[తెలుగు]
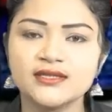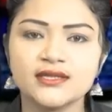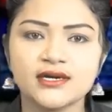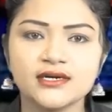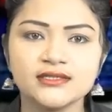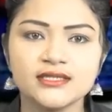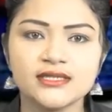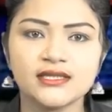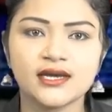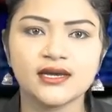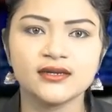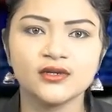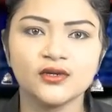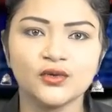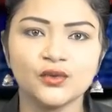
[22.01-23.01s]

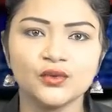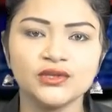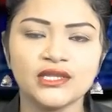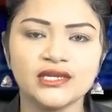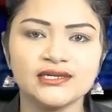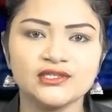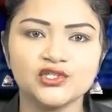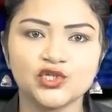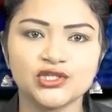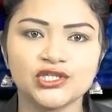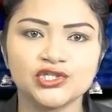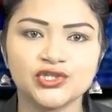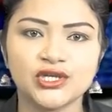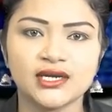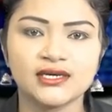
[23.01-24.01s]
తహసీల్దార్ కుందేటి
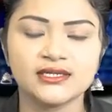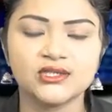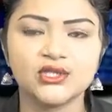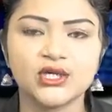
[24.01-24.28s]
చంద్రశేఖర్